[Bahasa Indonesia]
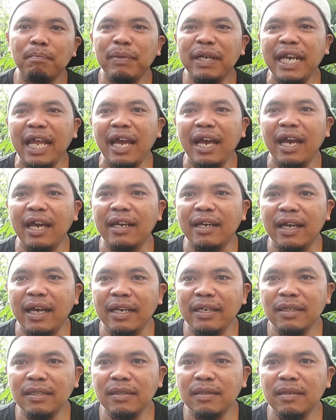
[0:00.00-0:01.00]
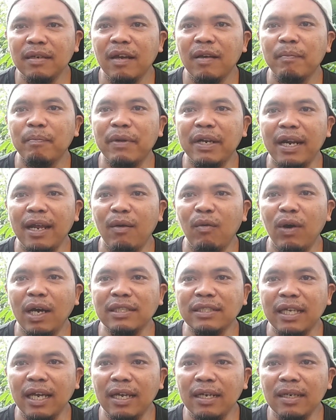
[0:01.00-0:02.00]
penanganan,
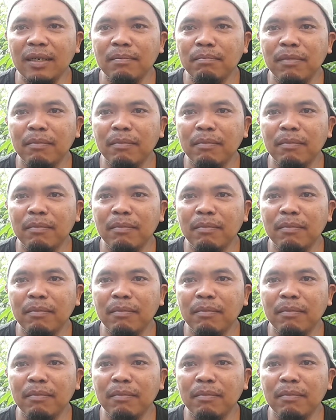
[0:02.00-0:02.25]
perawatan,